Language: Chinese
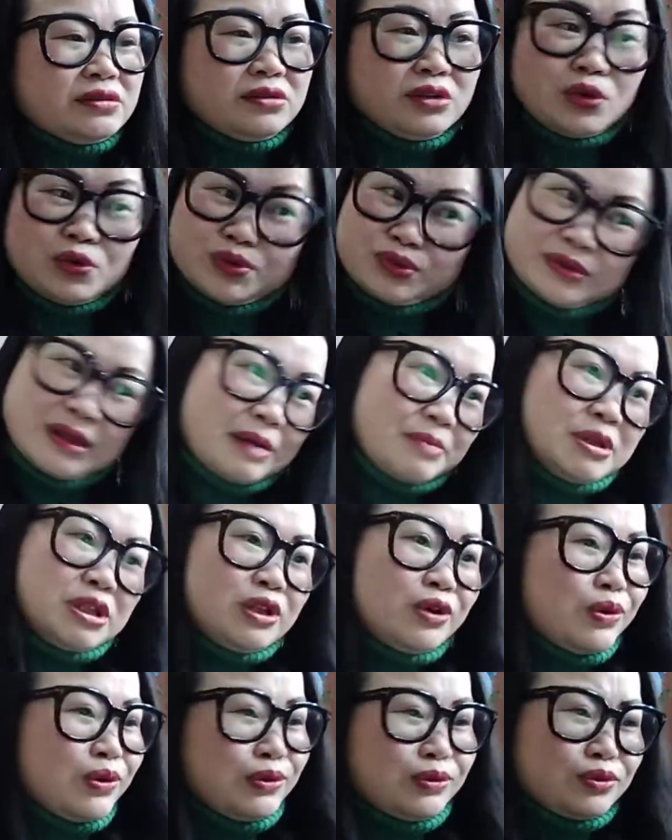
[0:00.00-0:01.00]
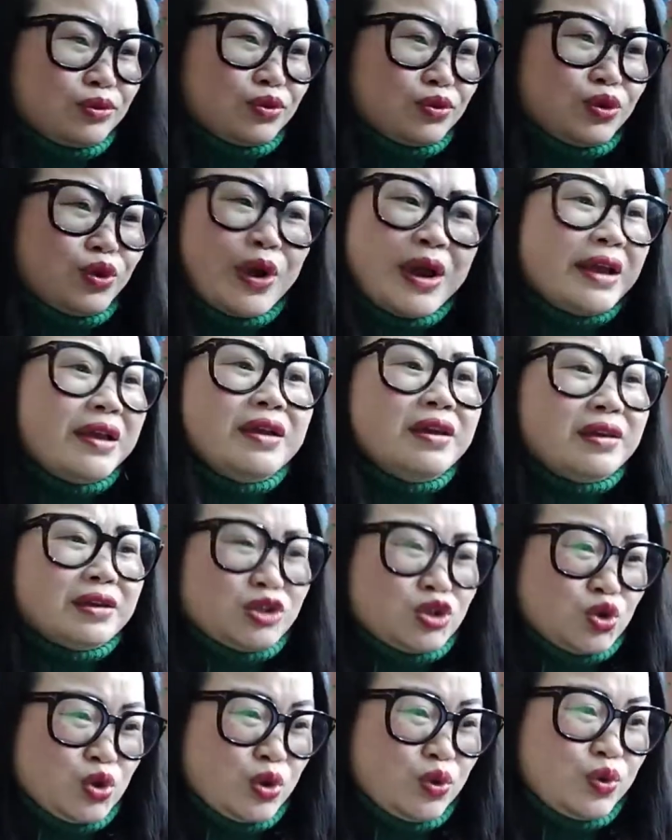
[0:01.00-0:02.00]
都他们都愿意
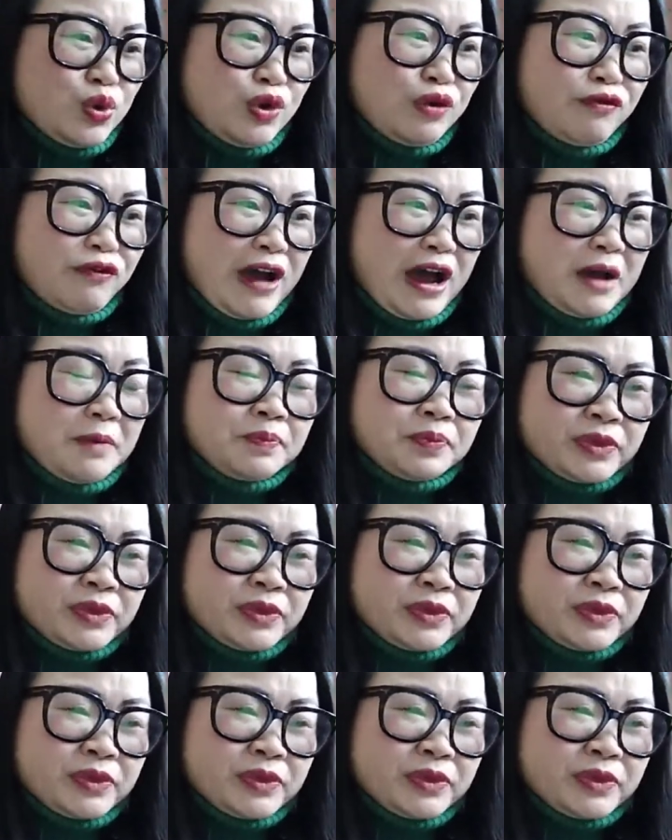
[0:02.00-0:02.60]
学语法，